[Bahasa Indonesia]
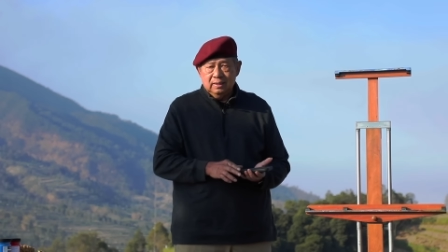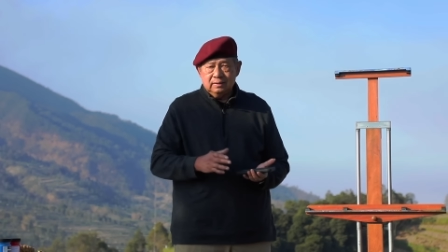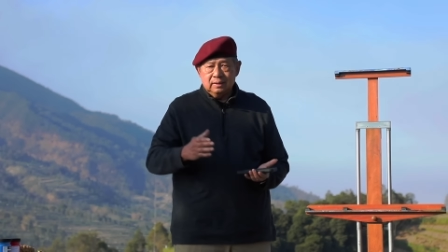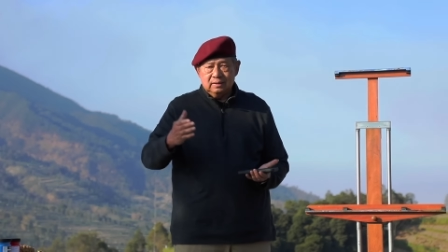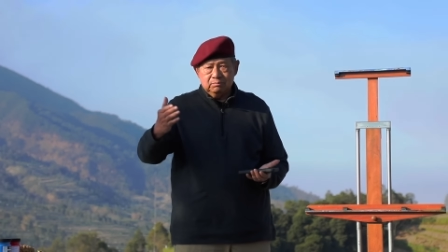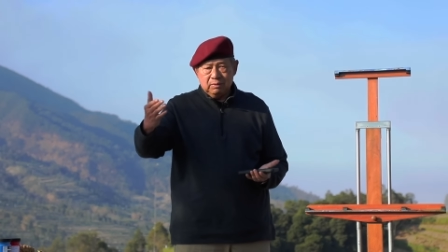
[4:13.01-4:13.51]

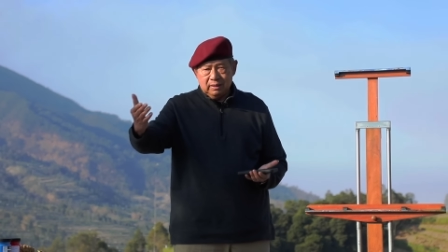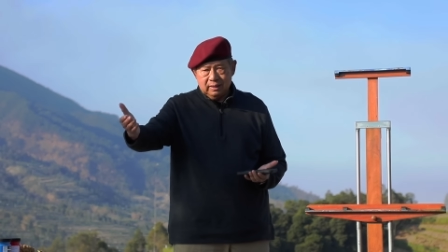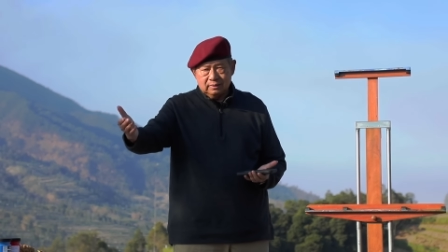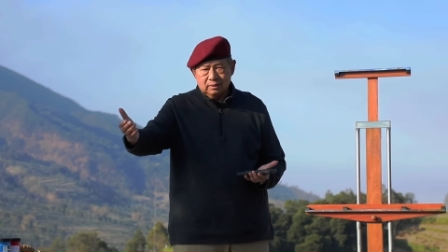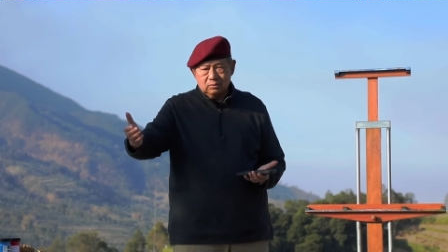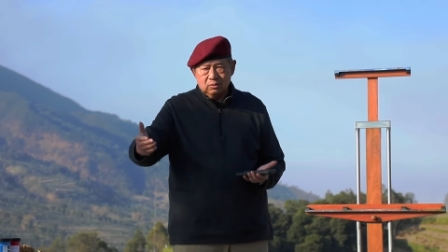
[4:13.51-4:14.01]
Tadi
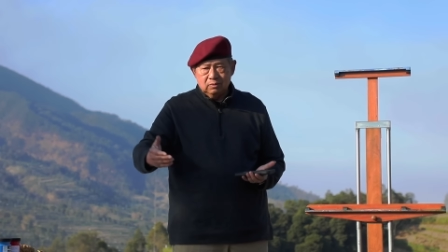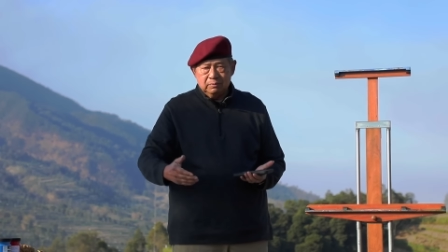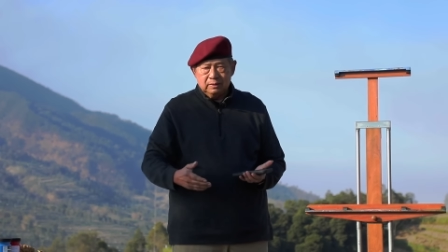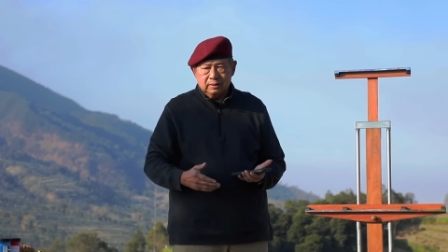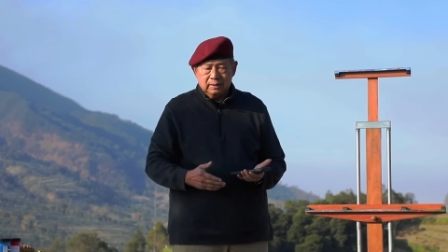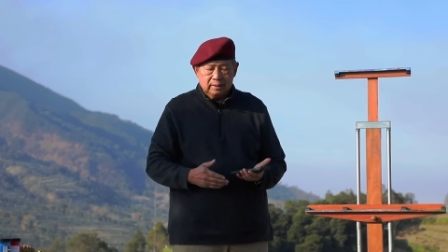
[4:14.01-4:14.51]
pagi tentu
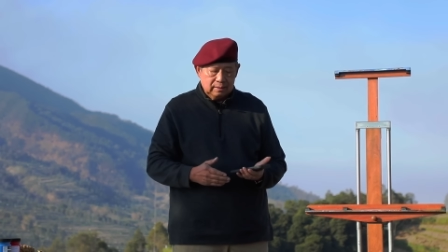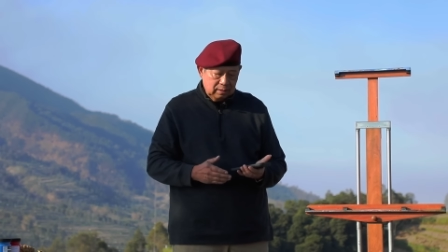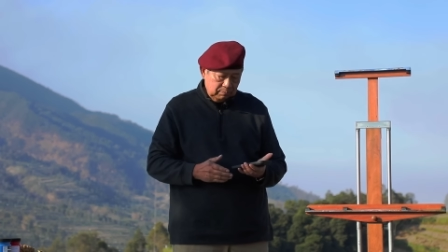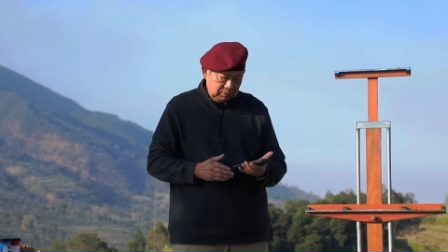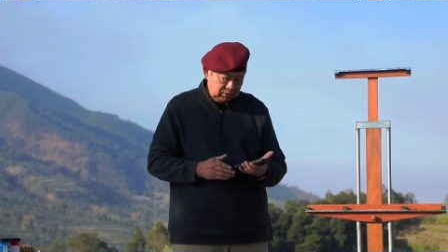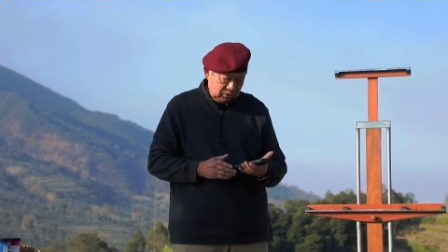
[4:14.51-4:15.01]
lebih dingin, lebih